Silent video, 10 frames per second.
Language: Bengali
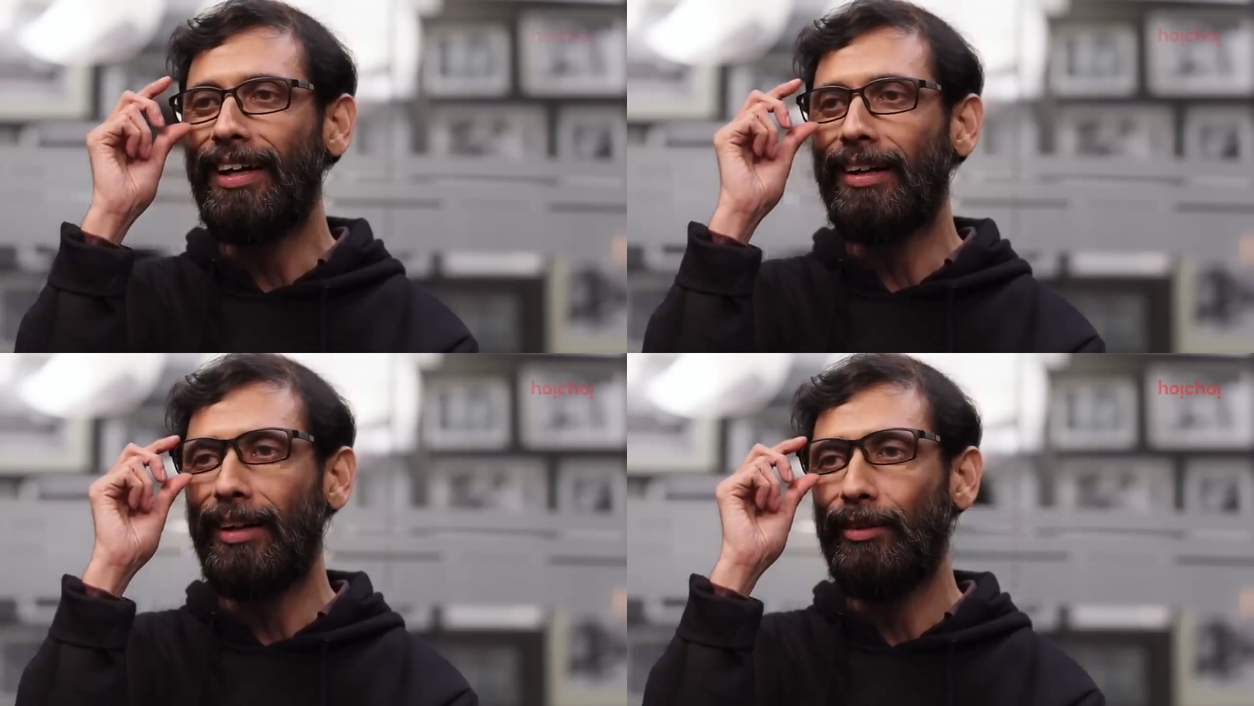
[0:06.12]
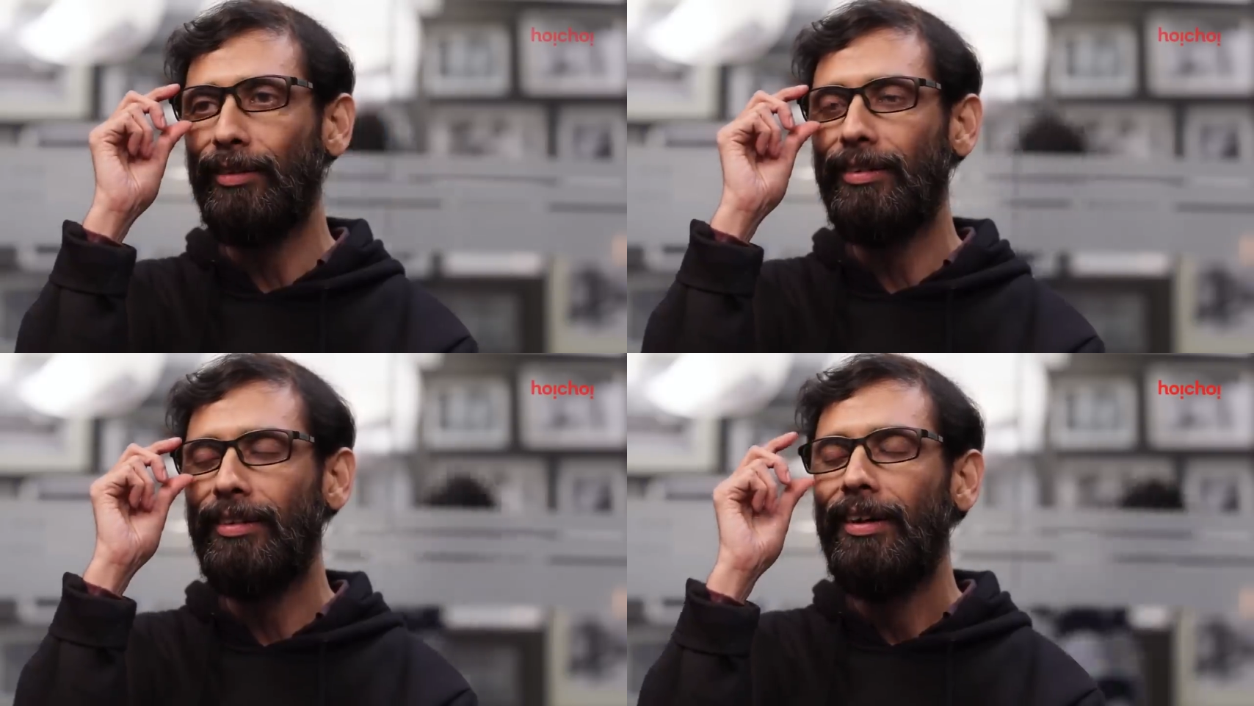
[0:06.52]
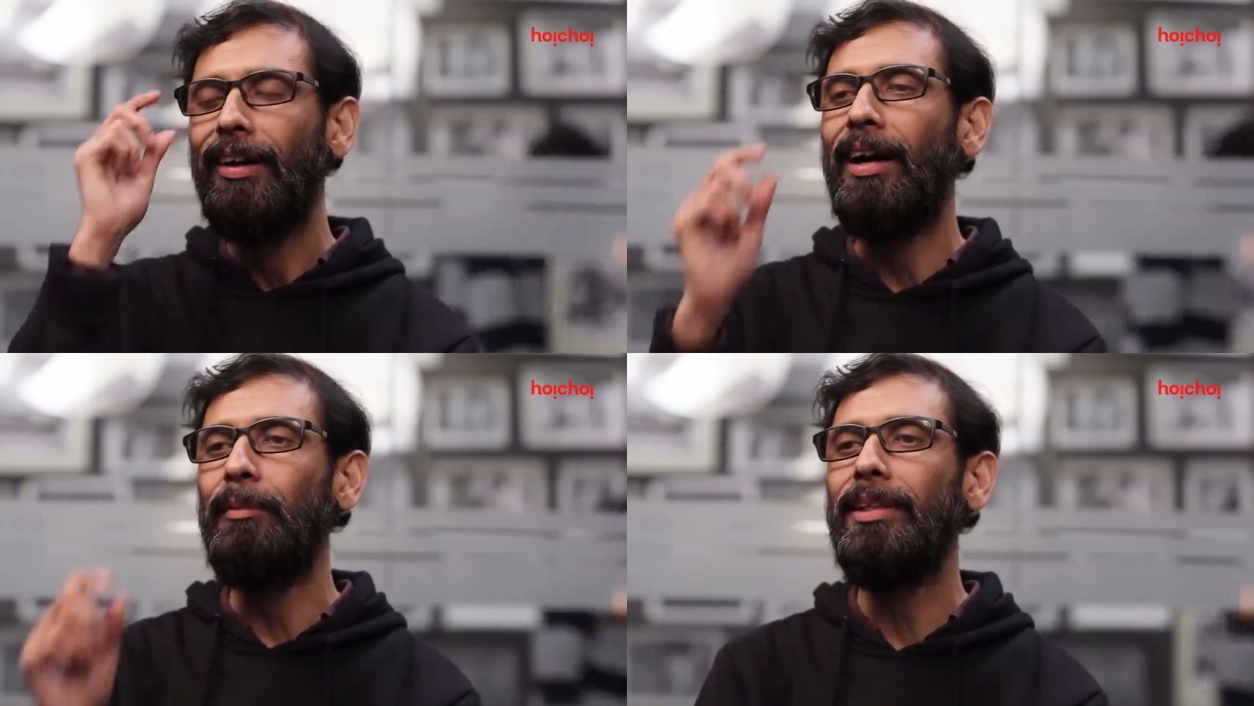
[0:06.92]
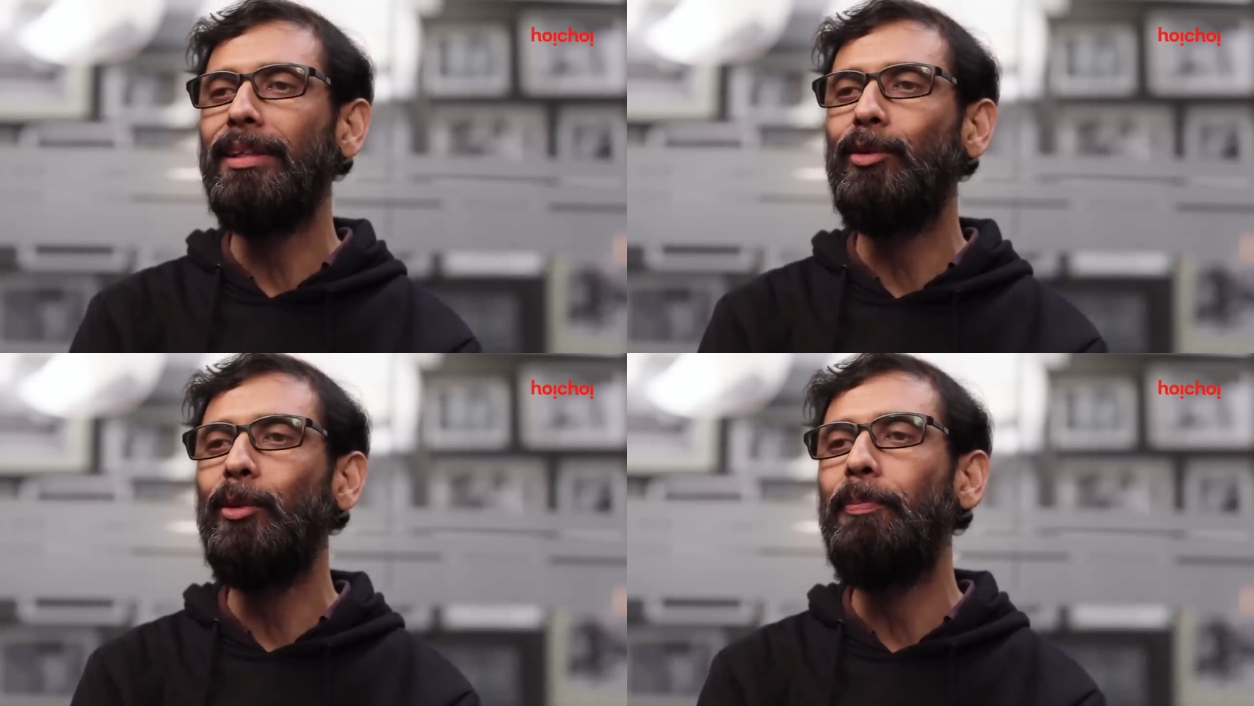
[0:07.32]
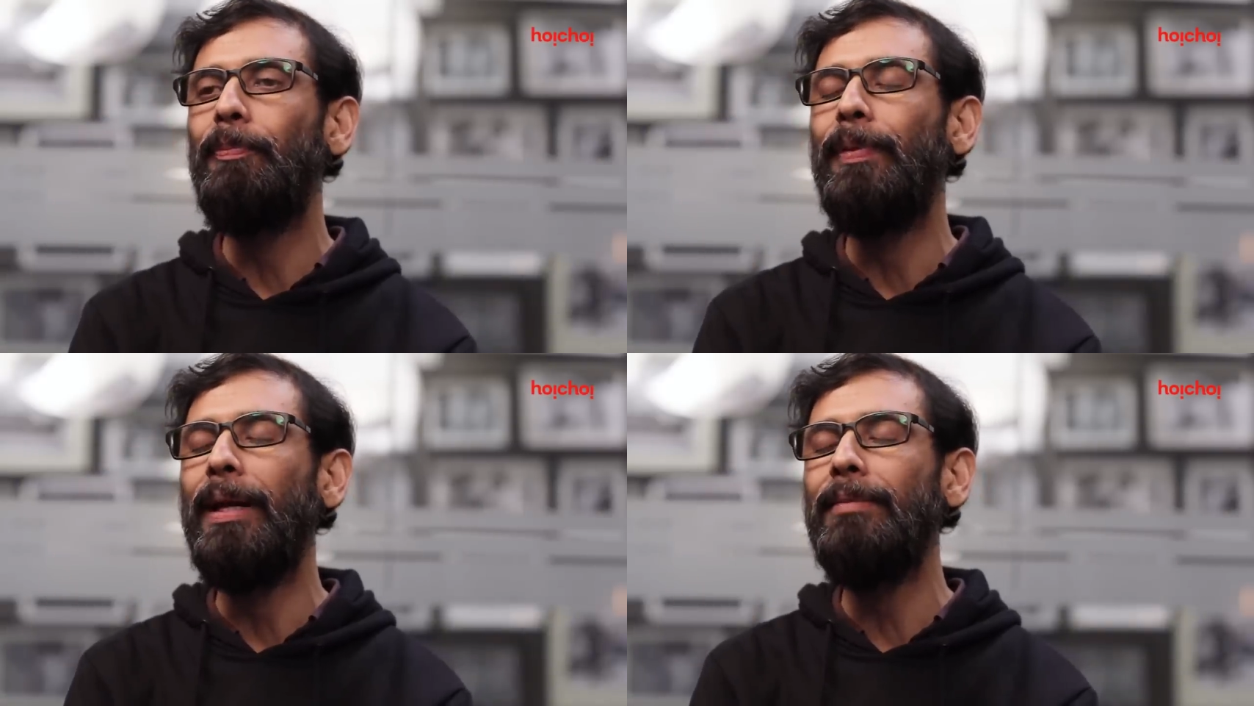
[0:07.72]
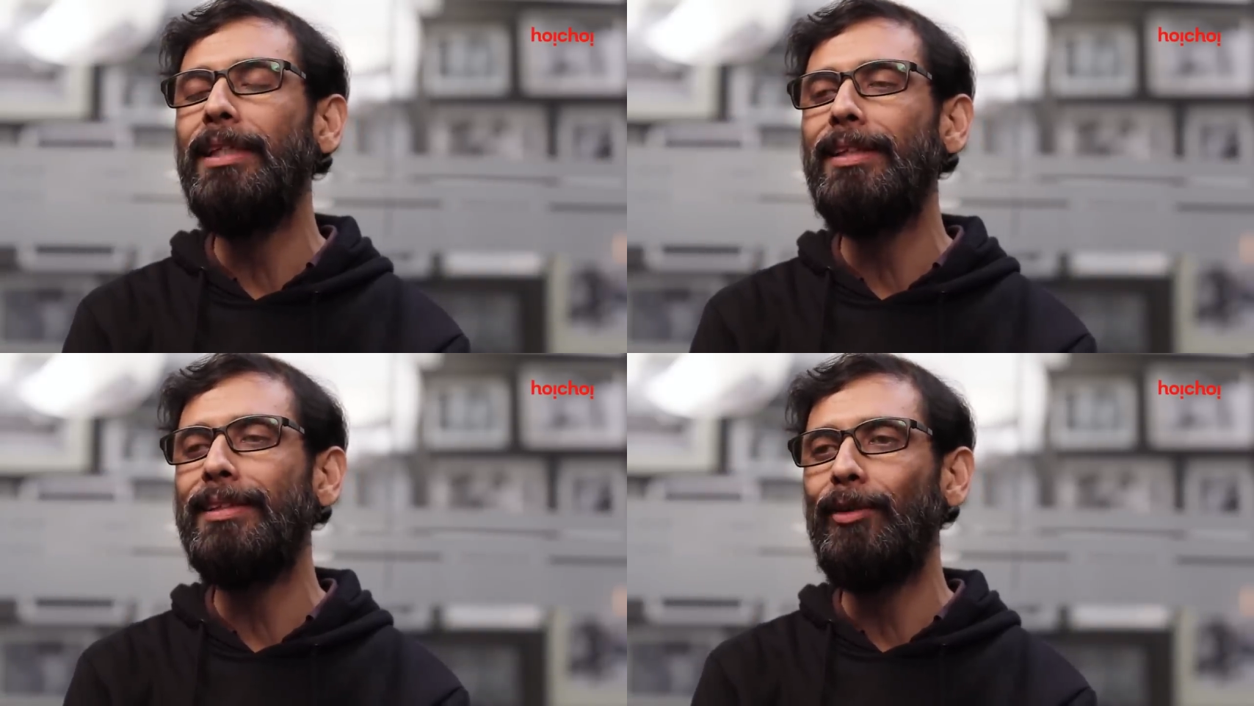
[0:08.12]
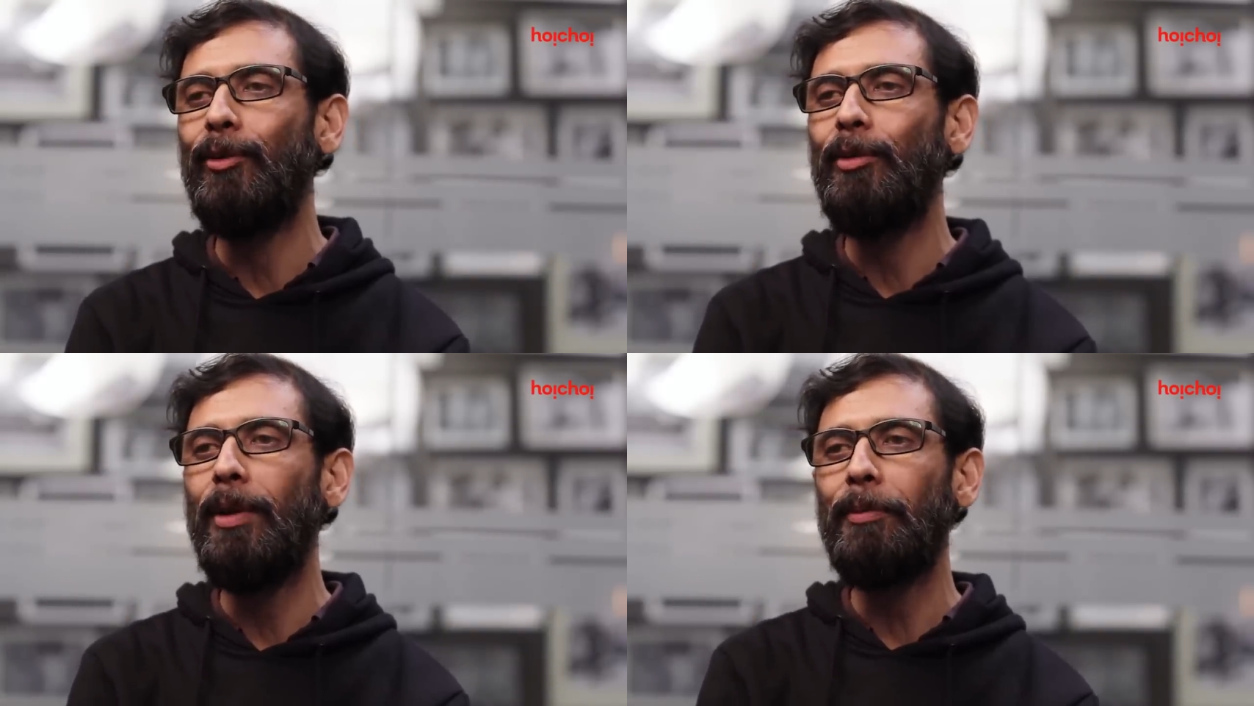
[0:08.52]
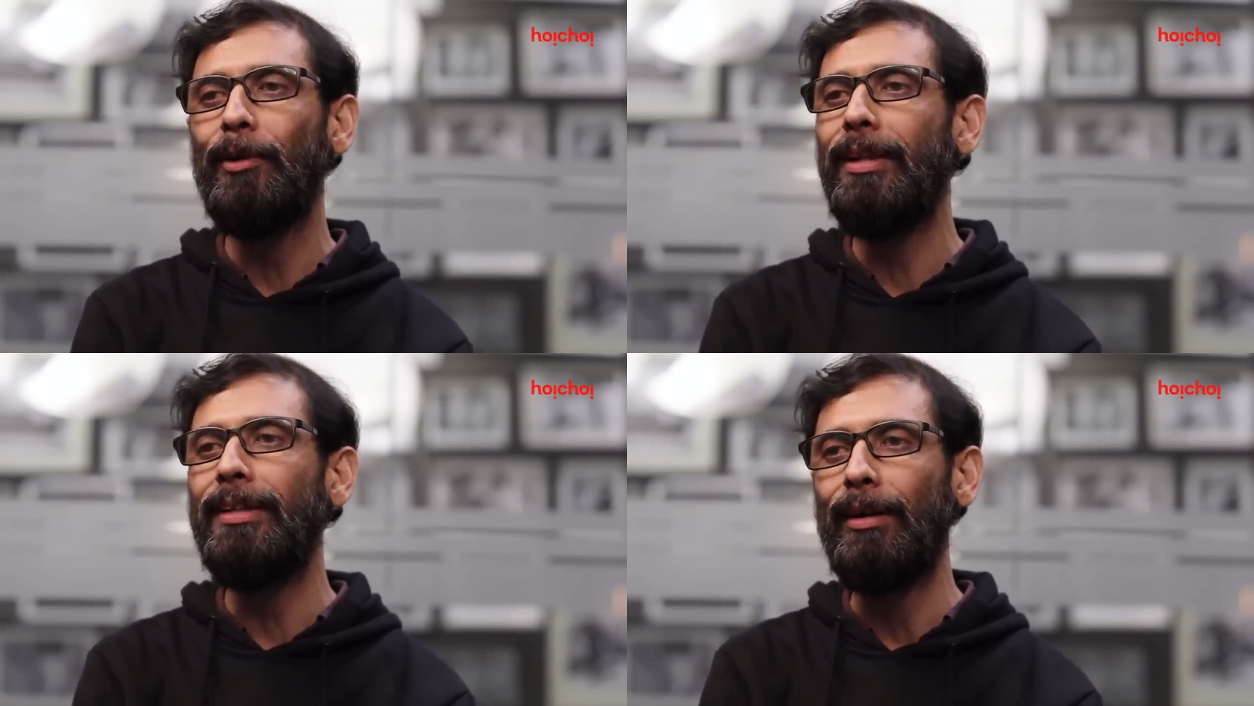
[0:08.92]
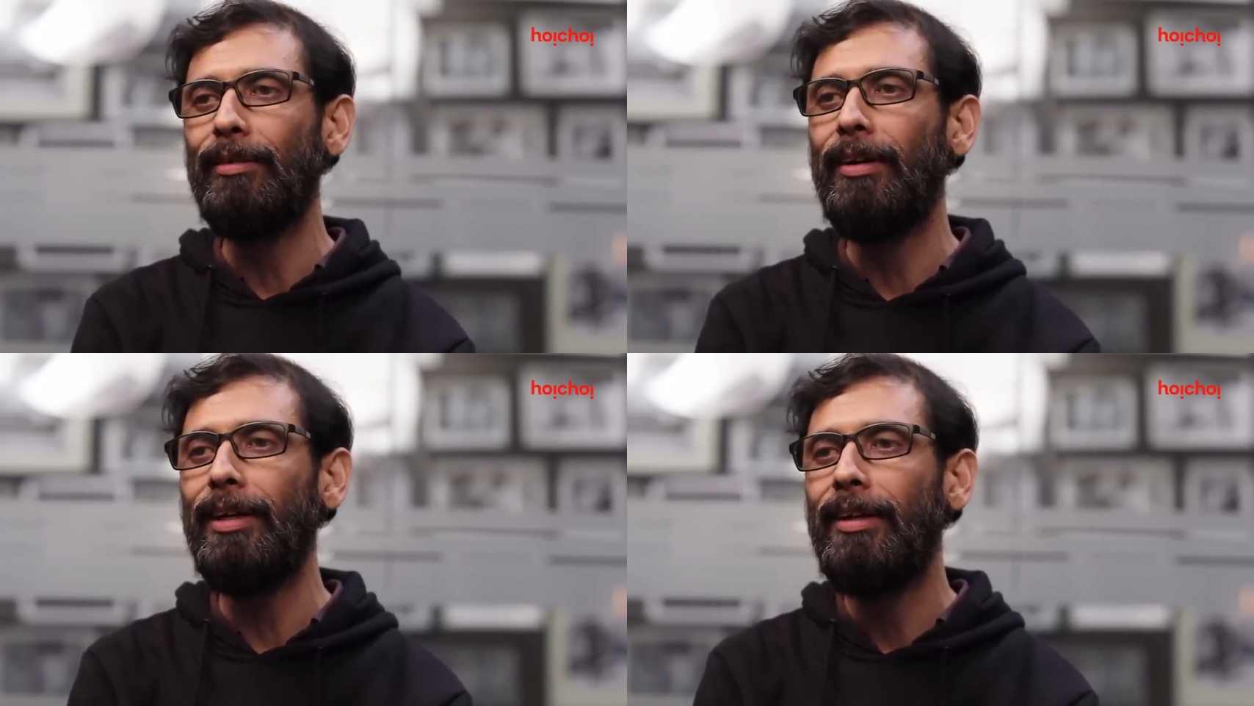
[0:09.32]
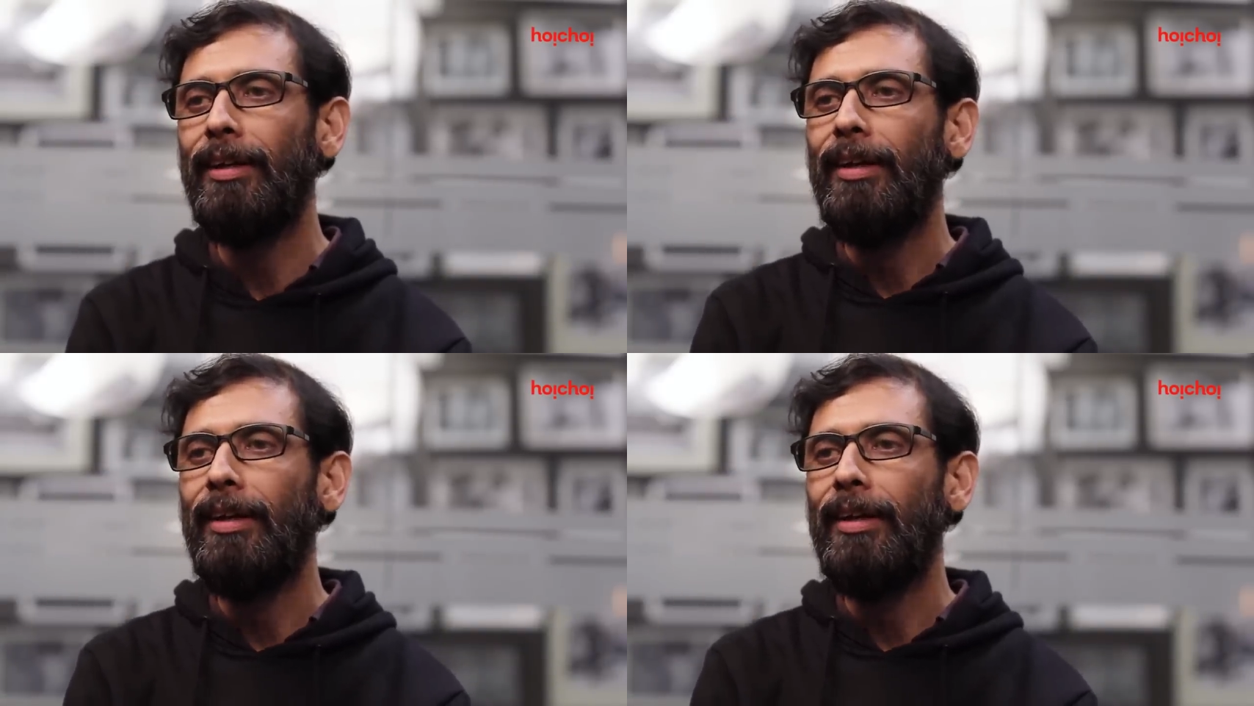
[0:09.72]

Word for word: তার কারণ আমি যে খুব প্রেম জিনিসটা অনুভব করি তাও নয়